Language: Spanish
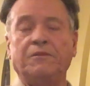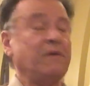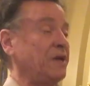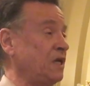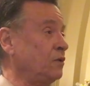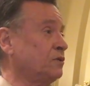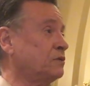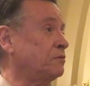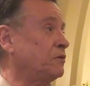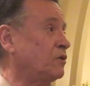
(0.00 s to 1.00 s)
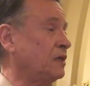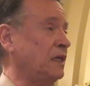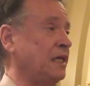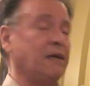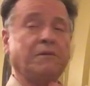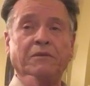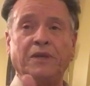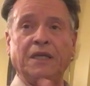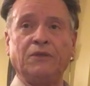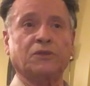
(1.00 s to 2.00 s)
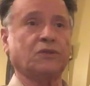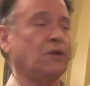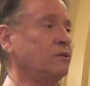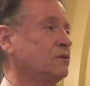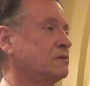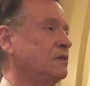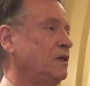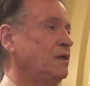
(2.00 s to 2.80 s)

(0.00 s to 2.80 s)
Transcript: Bienvenidos, primero que nada, bienvenidos todos.